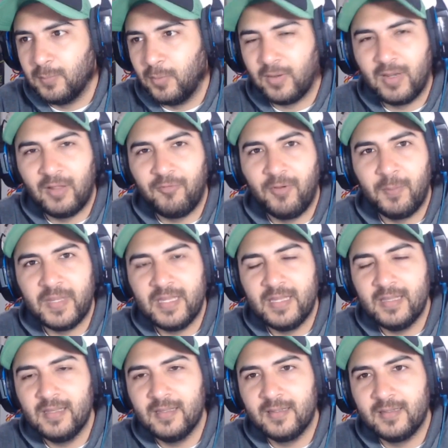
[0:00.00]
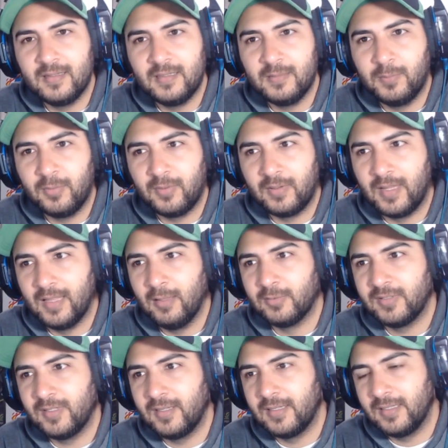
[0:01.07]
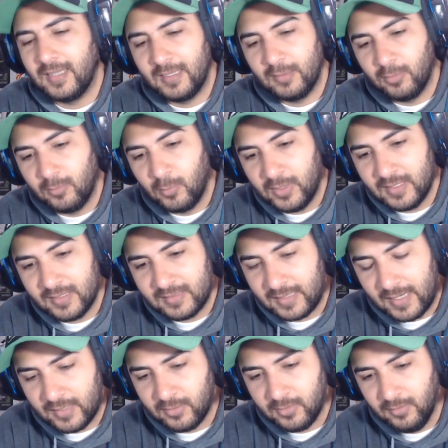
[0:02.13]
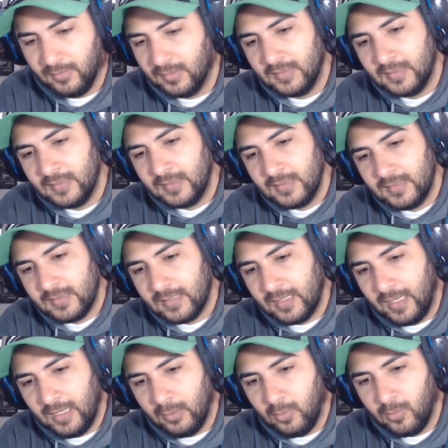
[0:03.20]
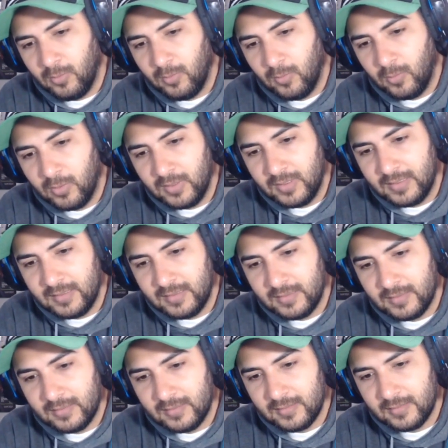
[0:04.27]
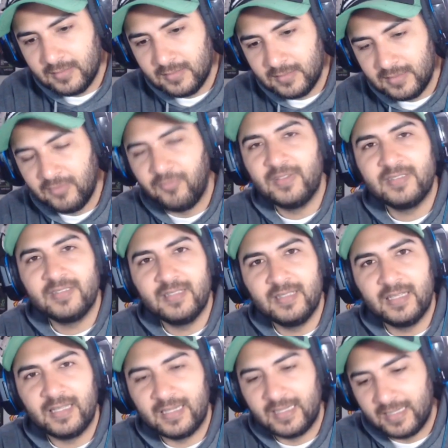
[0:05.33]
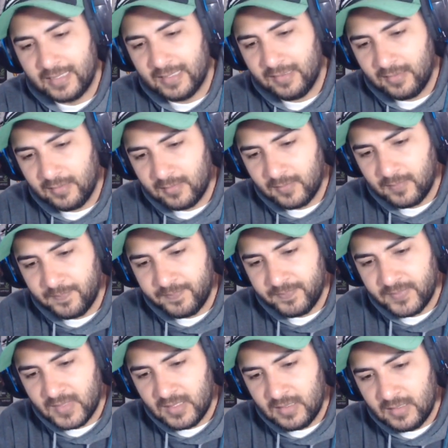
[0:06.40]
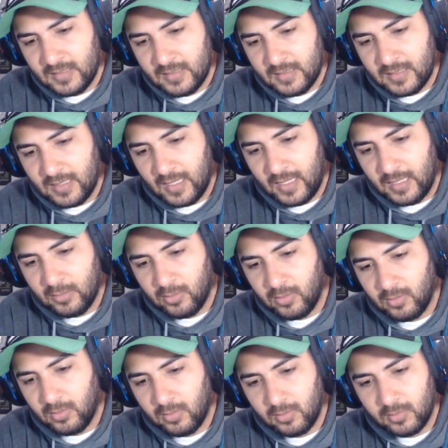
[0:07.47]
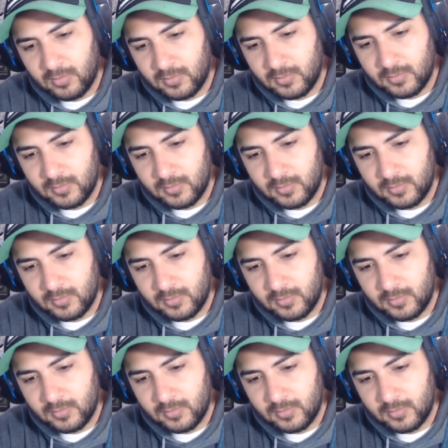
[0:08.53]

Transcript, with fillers: por la familia, ni por nada. O sea, es algo muy extraño, es algo muy difícil de creer, es algo